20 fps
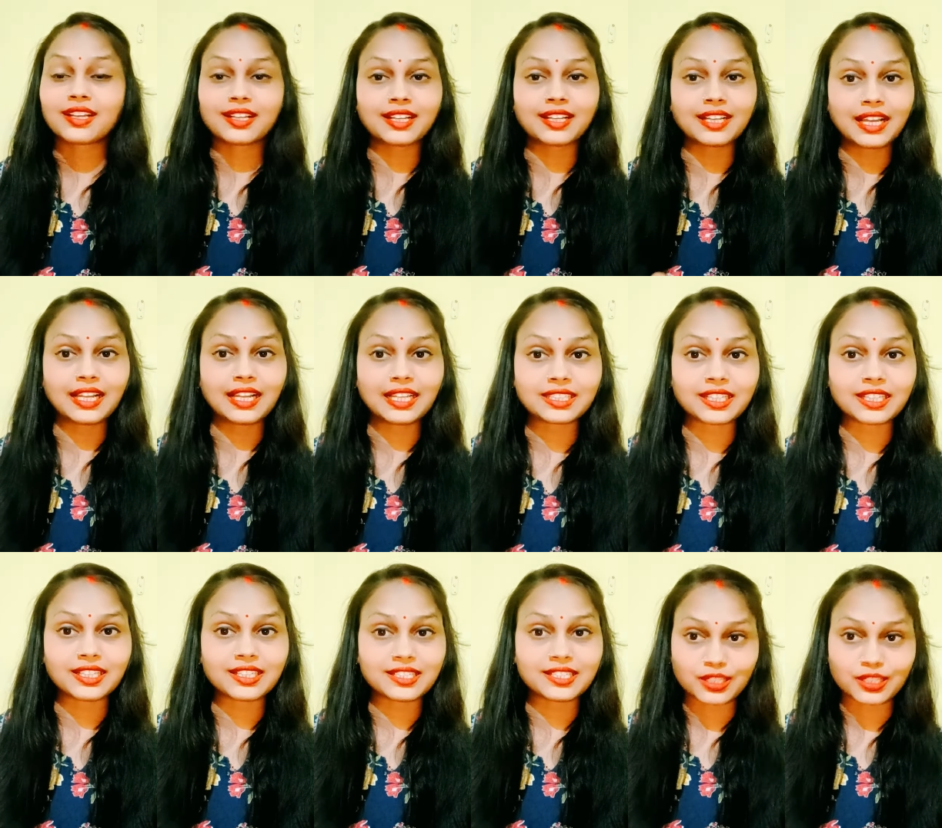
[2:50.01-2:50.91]
गलत
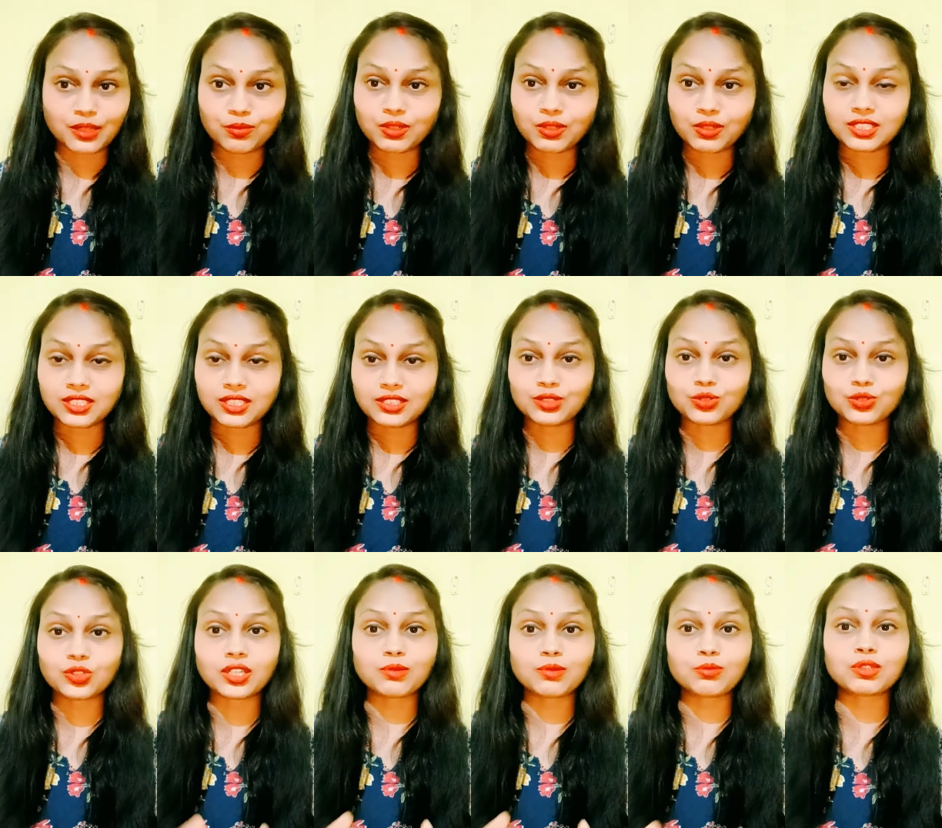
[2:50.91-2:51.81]
हैं इन सब की चीज़ों
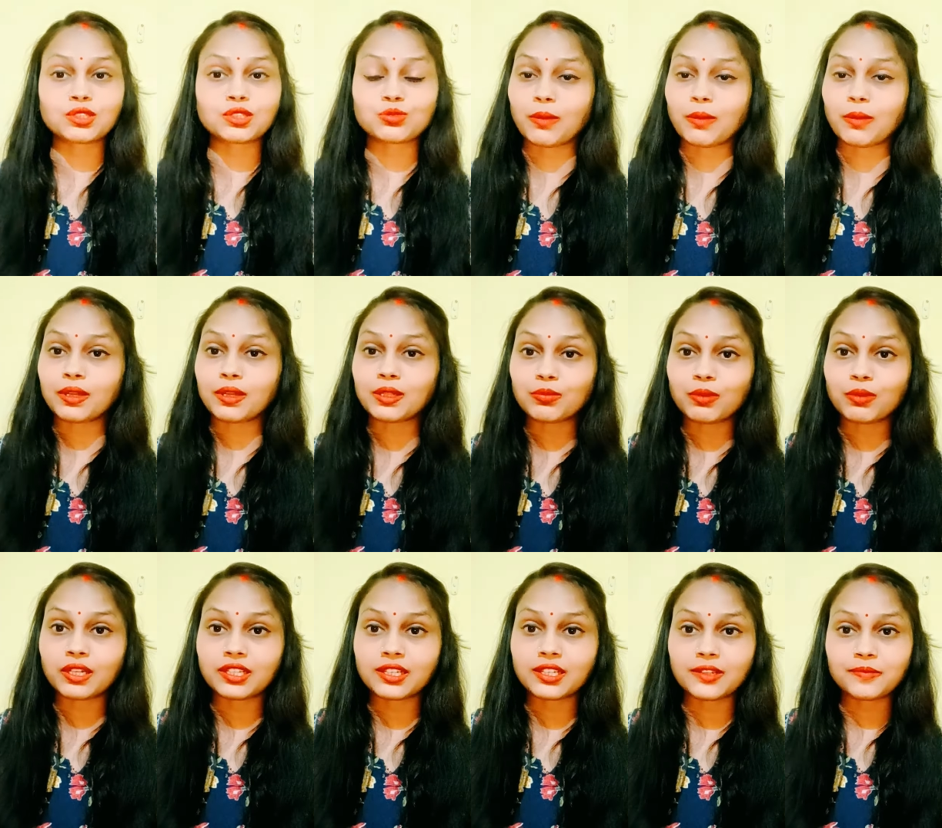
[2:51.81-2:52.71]
के बीच में आप मत
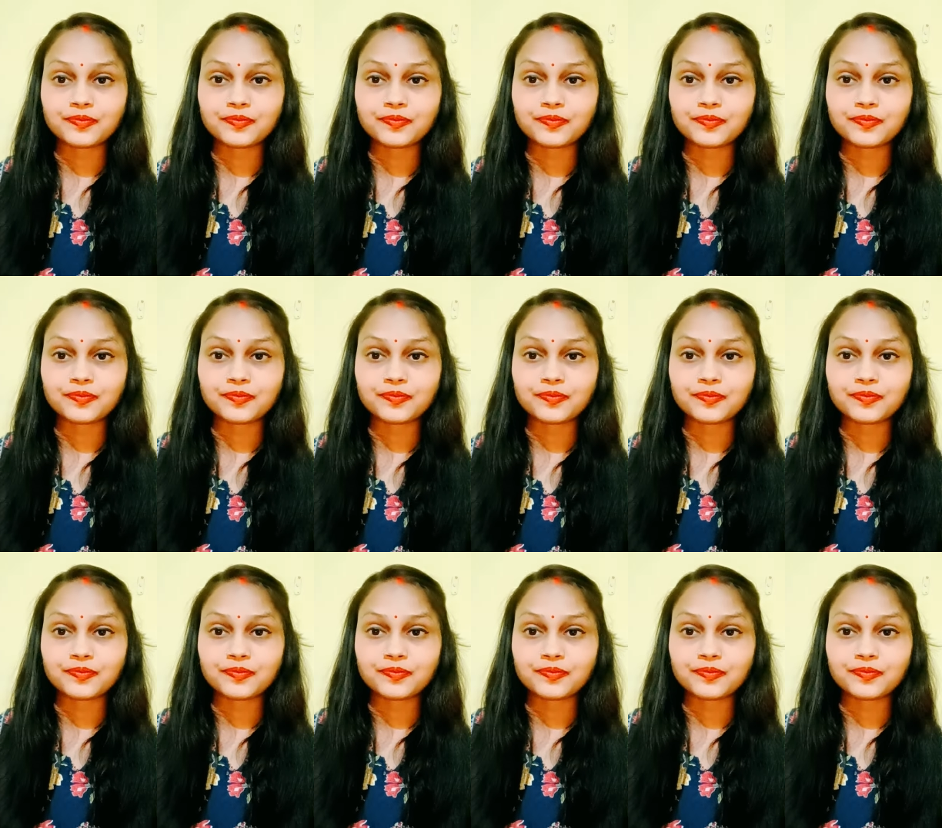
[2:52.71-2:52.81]
पड़िए